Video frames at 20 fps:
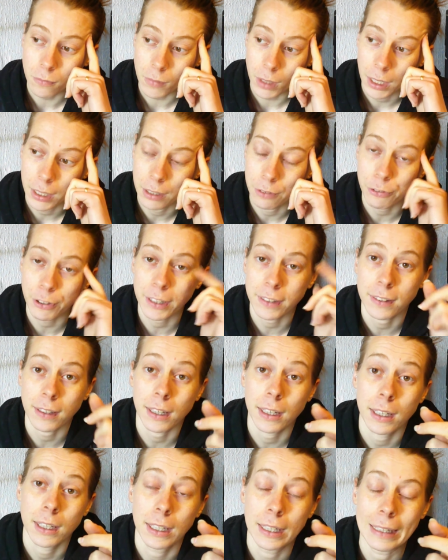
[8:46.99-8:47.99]
les,
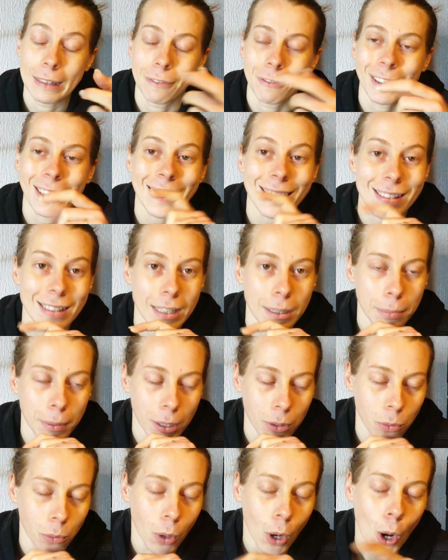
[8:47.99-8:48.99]
les fraisiers
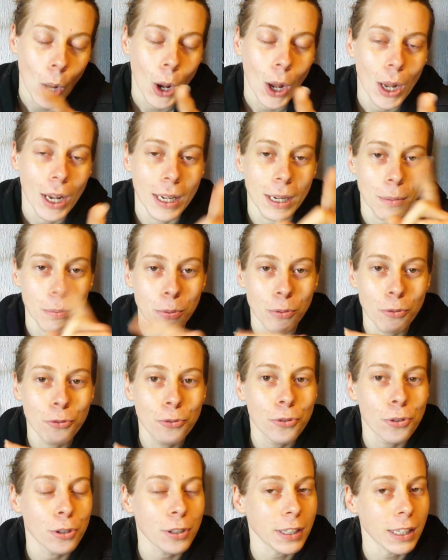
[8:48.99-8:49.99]
pardon, les plus
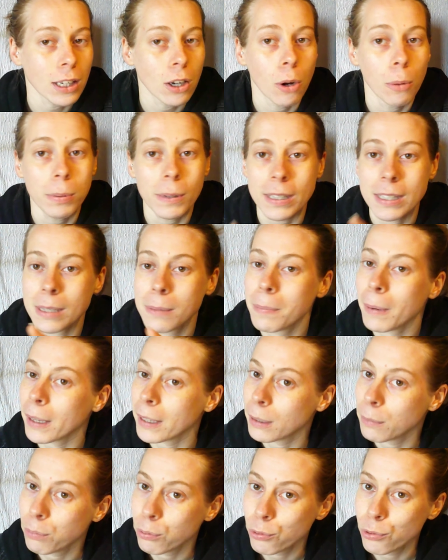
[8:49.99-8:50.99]
vieux seraient remplacés par
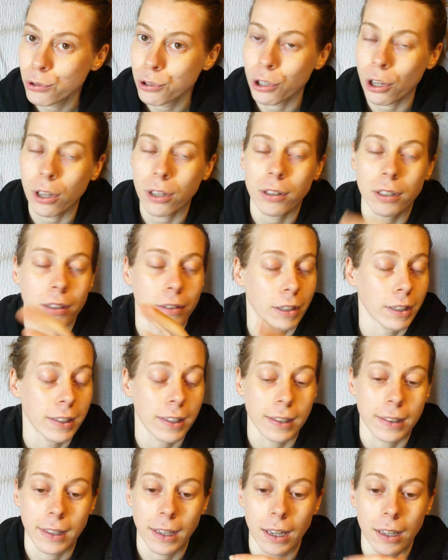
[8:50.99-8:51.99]
des plus jeunes,
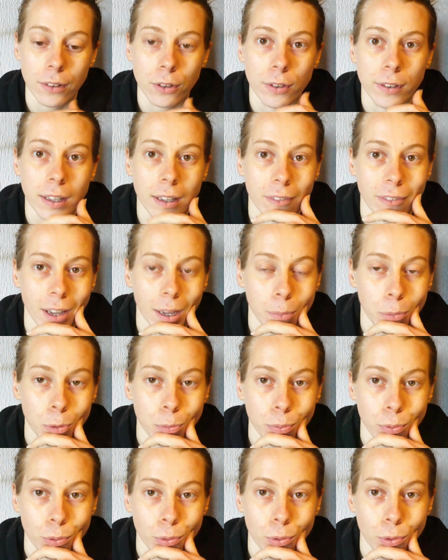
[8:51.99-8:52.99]
etc. Ce serait vraiment
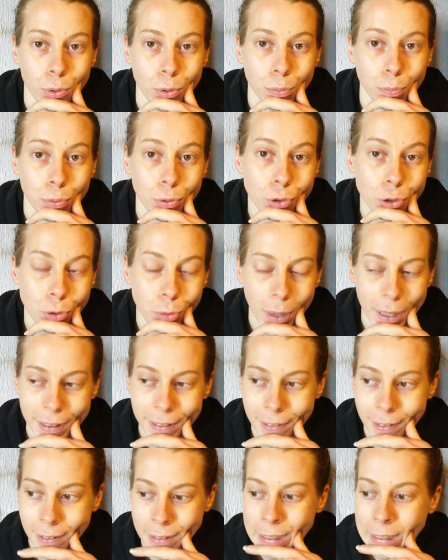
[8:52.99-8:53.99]
plus, plus
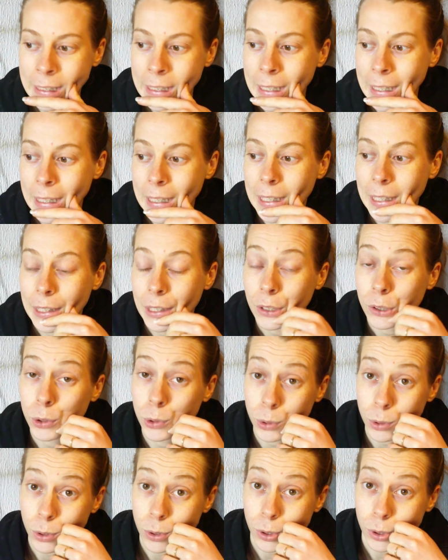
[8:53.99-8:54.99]
chouette.
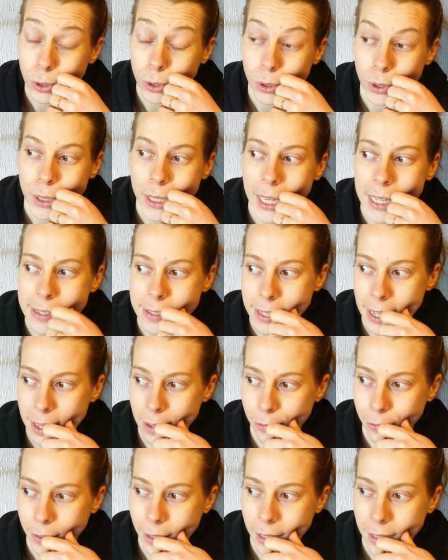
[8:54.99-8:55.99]
Donc euh, il y a ça à
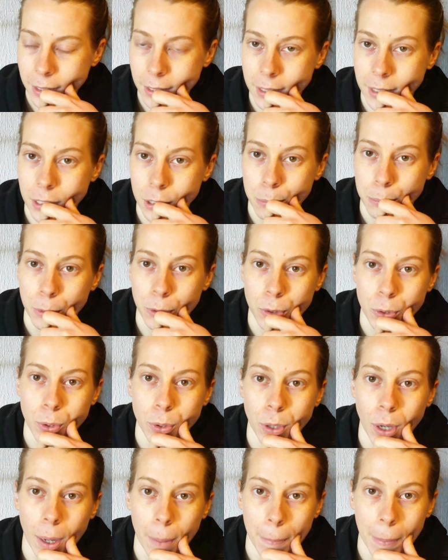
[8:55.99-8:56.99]
faire et je pense
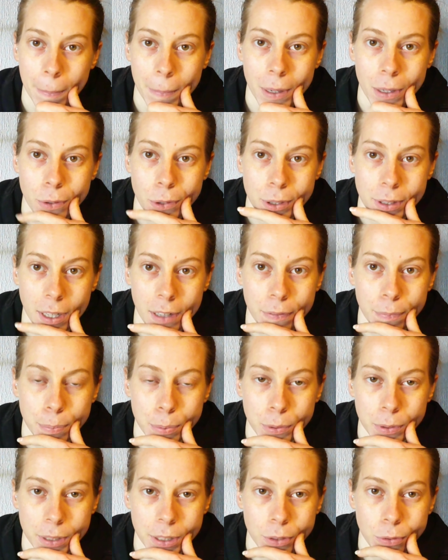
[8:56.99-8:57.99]
qu'il y aura pas mal de taf
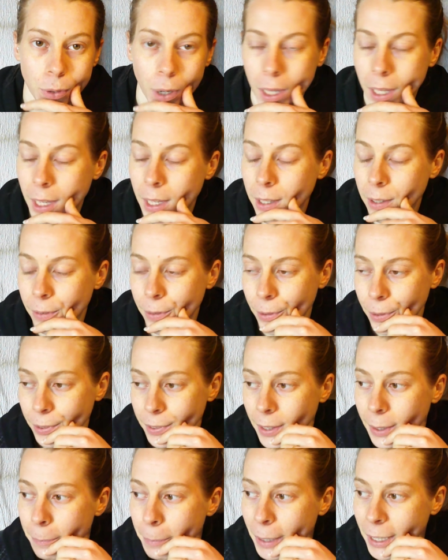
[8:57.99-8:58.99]
pour nettoyer euh,
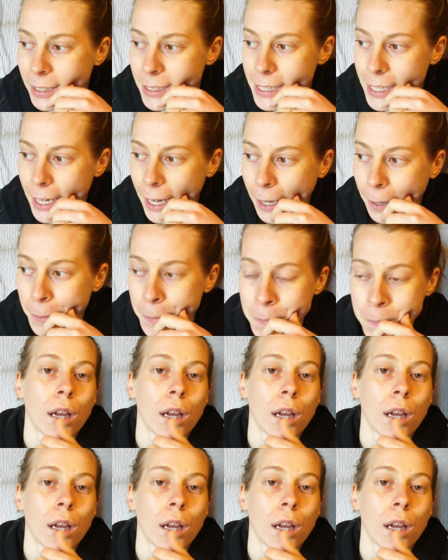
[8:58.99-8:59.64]
cette partie-là.